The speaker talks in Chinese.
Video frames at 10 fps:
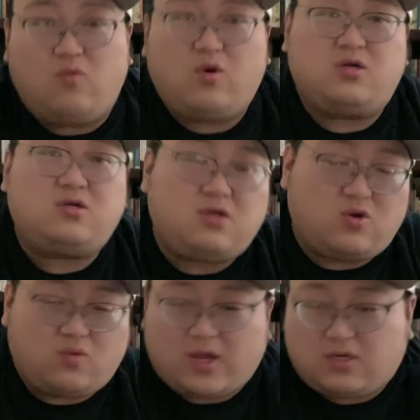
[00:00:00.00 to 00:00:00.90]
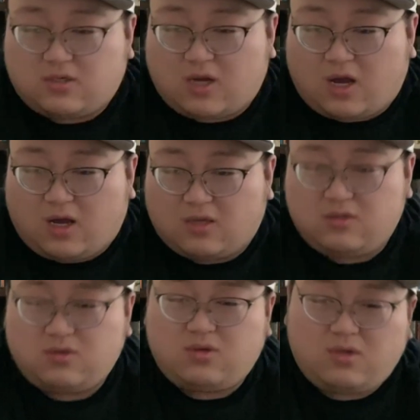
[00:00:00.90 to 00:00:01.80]
我是认为是这样啊，
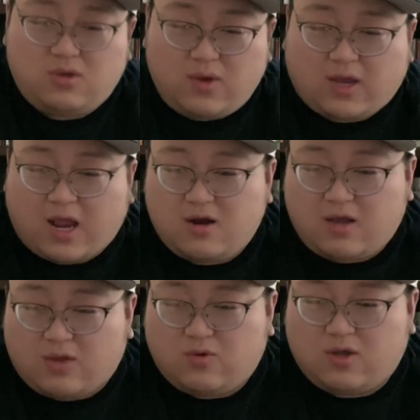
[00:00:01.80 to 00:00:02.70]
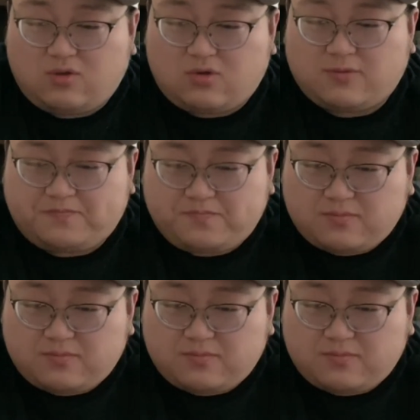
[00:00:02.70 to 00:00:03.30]
因为给人感觉就是，